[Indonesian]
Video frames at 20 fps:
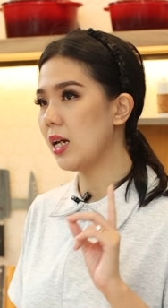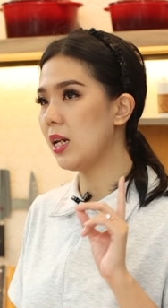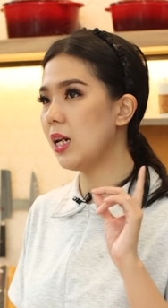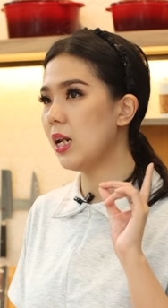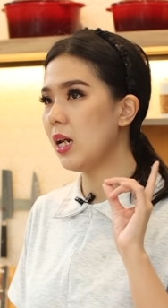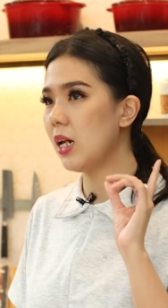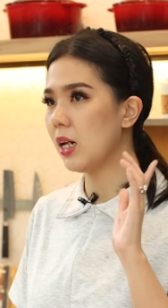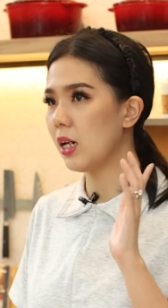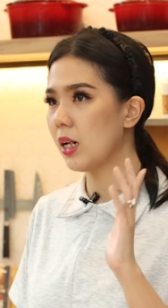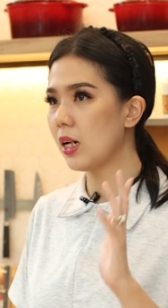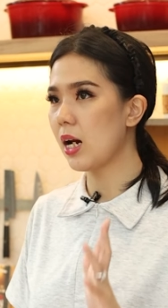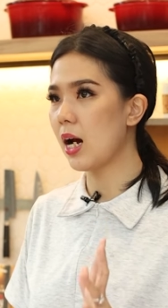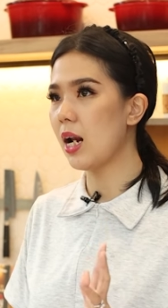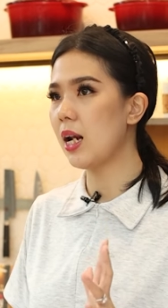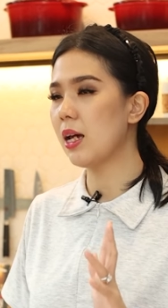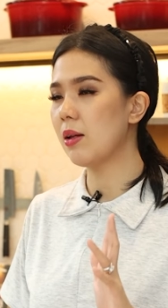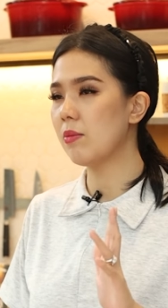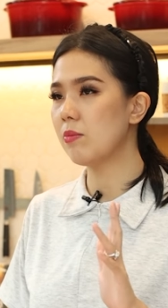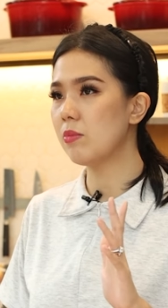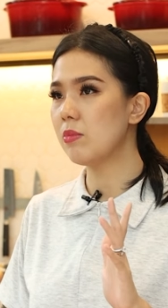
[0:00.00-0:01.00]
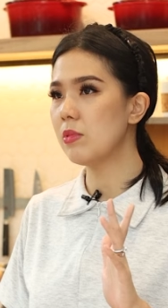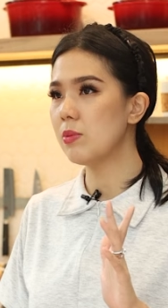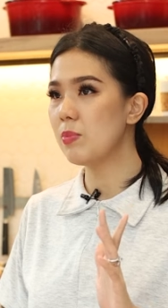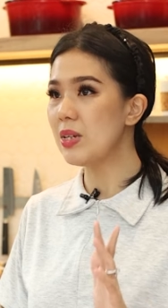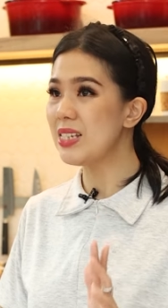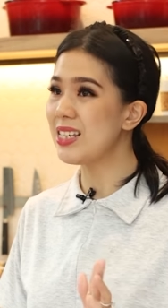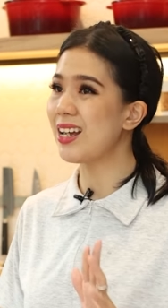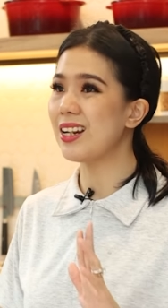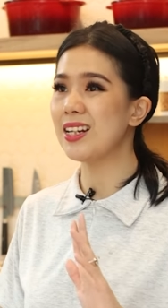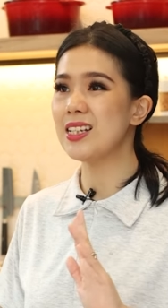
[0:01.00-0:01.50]
ini kalian
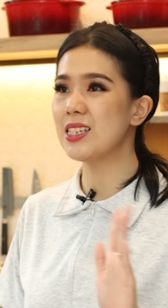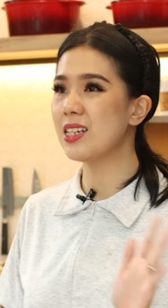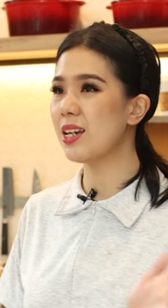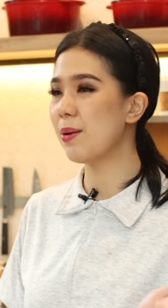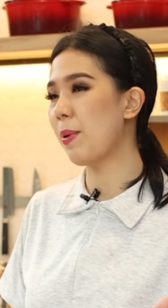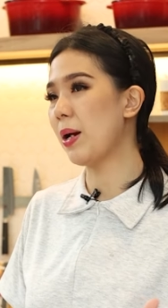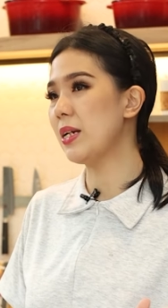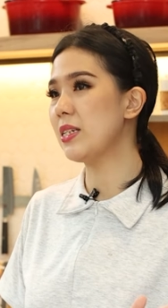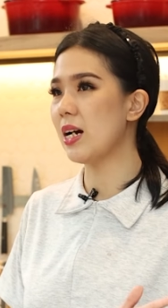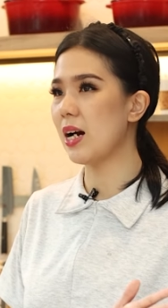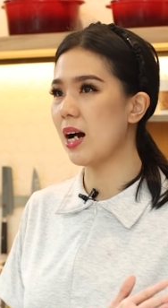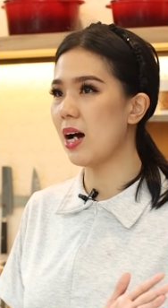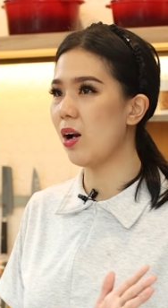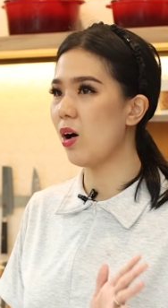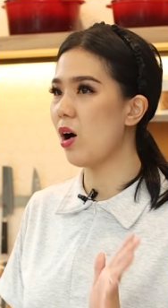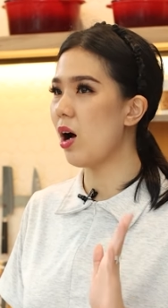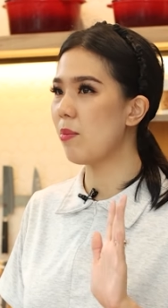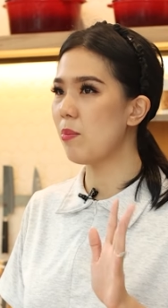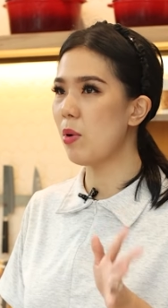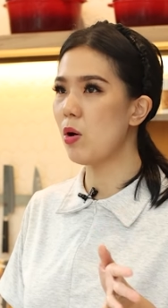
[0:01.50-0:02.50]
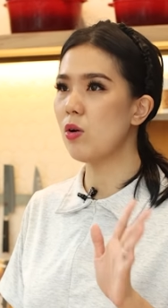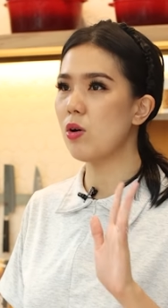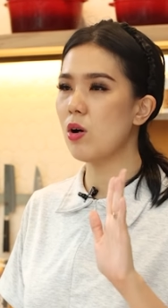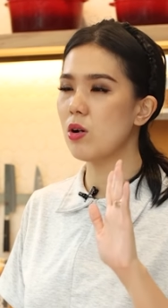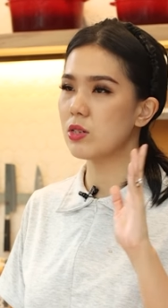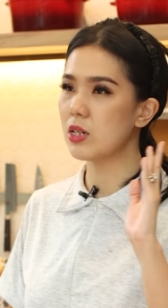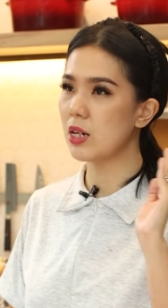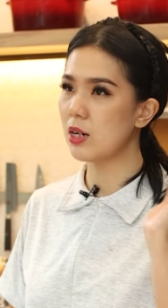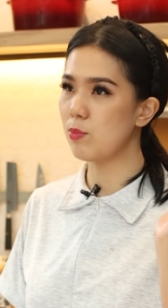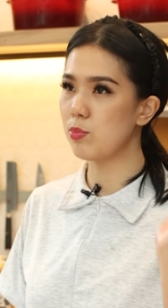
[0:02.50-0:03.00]
bisa di skip aja kalau nggak mau
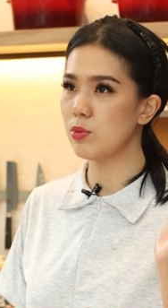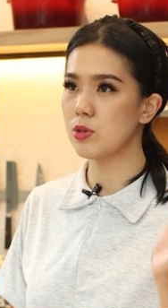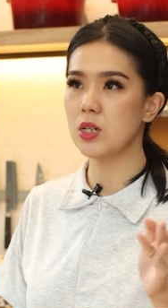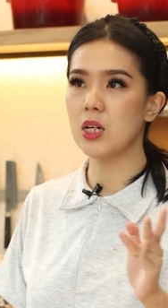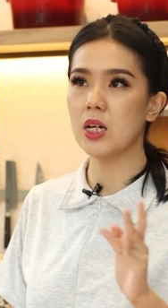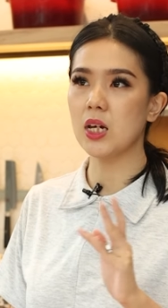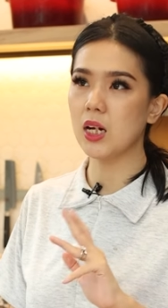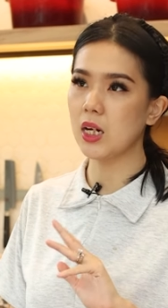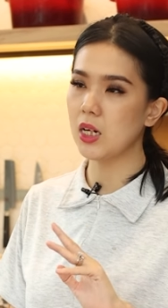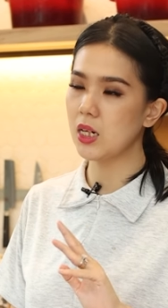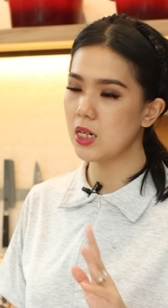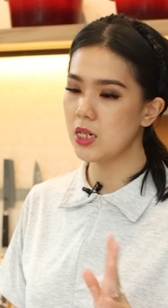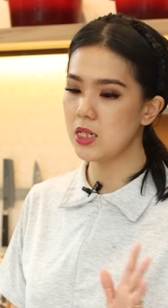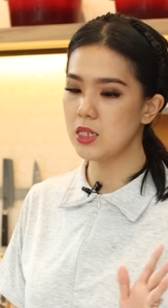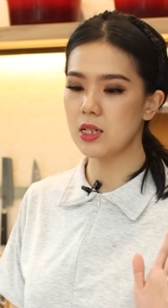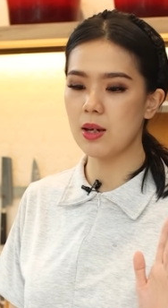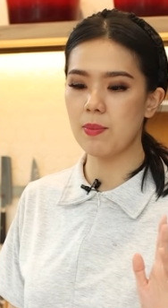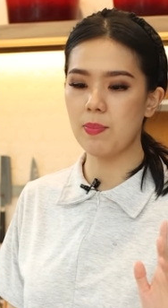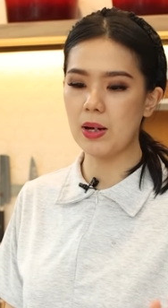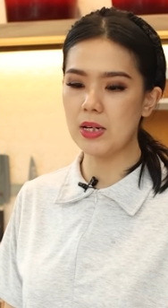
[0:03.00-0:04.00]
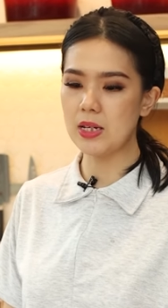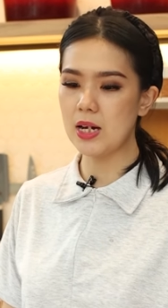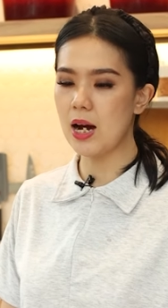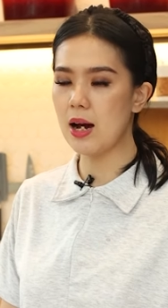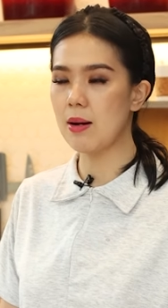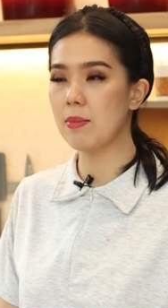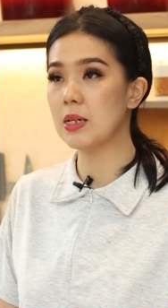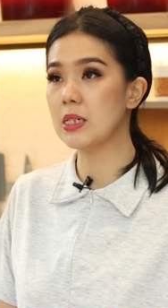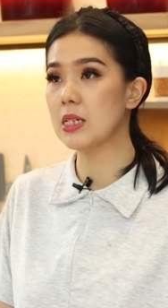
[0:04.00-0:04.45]
nggak usah dipusingin di skip aja nggak